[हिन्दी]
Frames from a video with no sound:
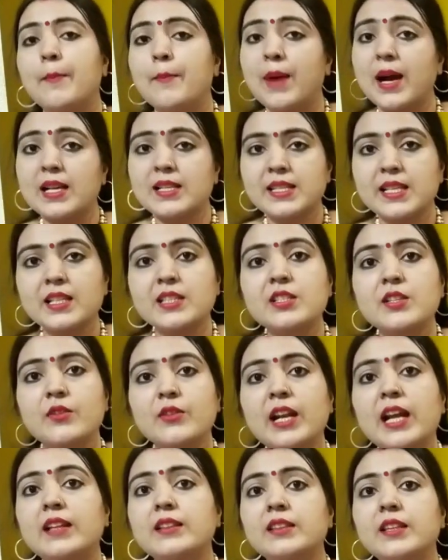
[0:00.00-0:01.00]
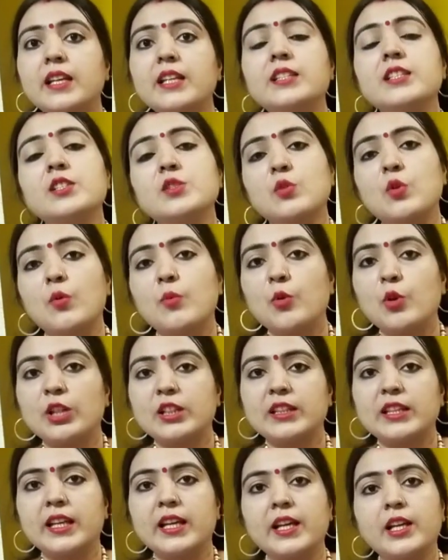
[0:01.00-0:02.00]
मासिक शिवरात्रि जिसको
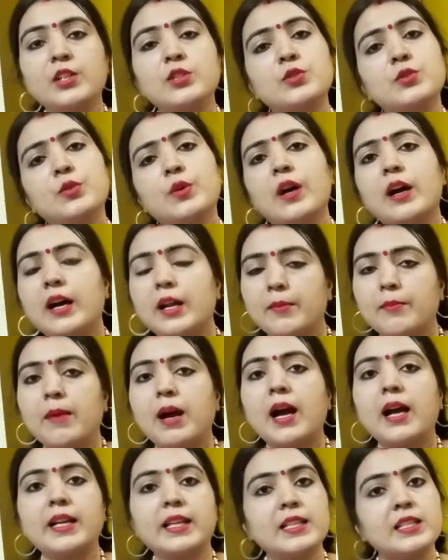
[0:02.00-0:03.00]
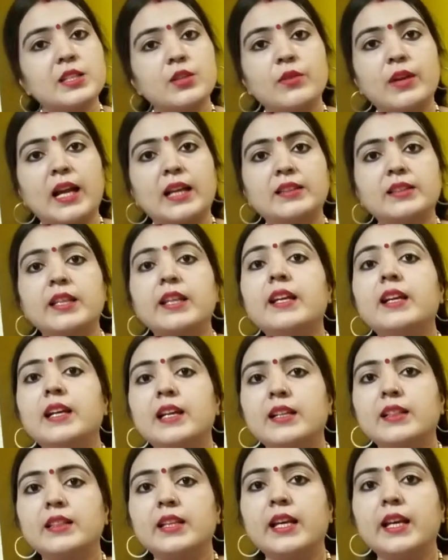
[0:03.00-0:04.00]
बोलते हैं जो हर माह की शिवरात्रि
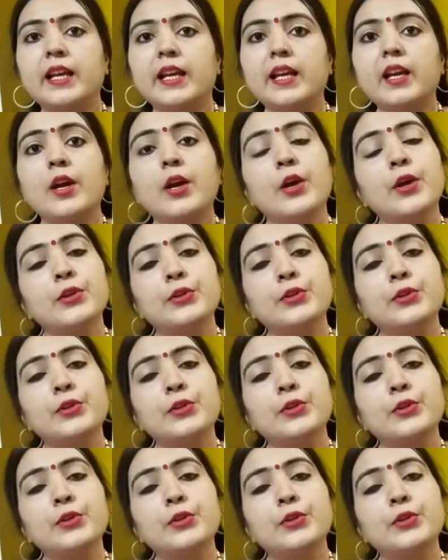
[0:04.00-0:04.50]
करते हैं